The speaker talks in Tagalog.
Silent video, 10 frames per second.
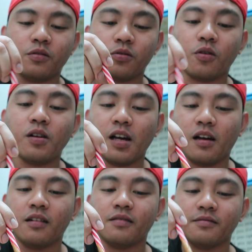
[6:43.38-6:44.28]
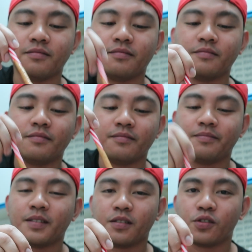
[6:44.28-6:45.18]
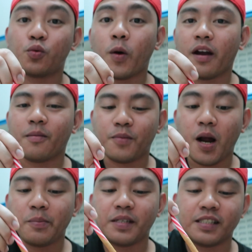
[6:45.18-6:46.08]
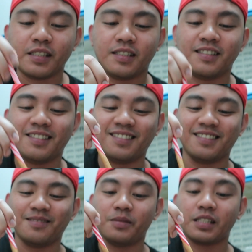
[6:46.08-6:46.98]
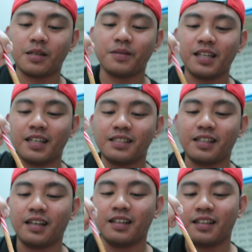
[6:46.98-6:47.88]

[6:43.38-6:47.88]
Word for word: Totoo lang. Swear, promise. Masarap talaga siya.